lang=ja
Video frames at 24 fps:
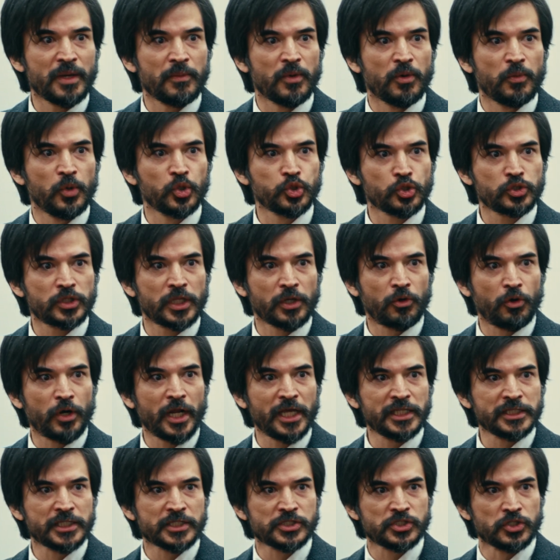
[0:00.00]
はもう戻ってこ
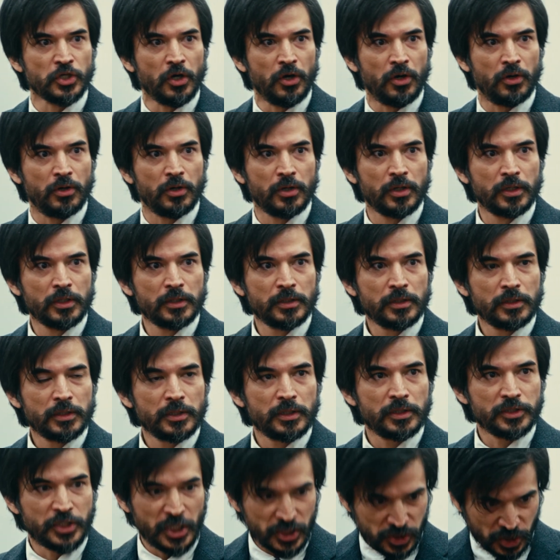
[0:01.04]
ないんですよ
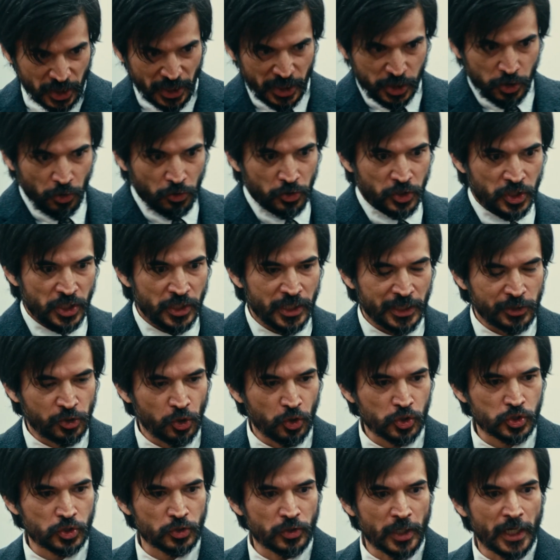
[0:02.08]
ですから被告人には
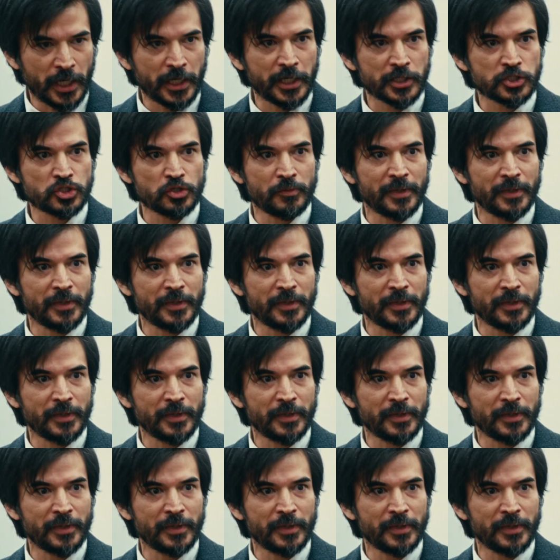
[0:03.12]
当初の判決を